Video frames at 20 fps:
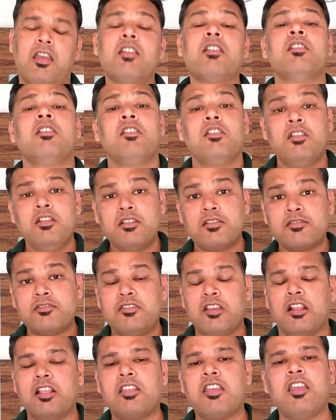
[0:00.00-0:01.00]
हैं
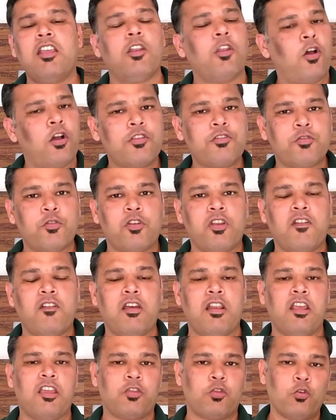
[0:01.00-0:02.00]
जल्द ही लॉन्च होने
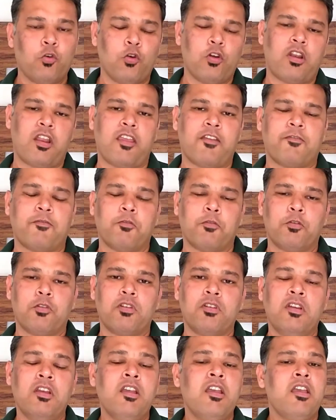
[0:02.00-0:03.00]
वाले दो नए
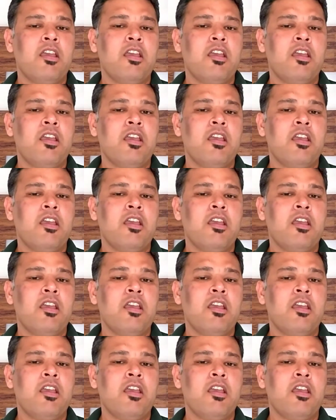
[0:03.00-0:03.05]
फ़ोन